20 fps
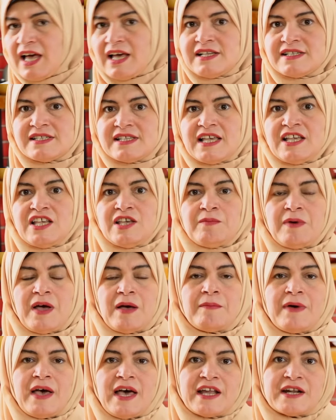عايزاه
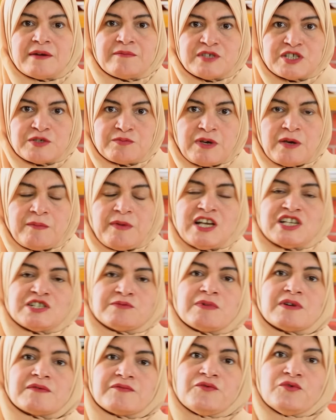يبقى مقرمش ما
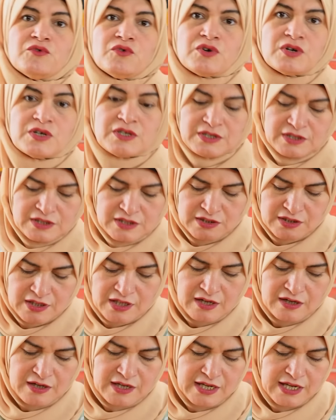يبقاش منفوخ
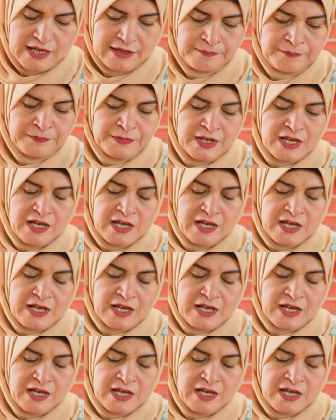للدرجه يعني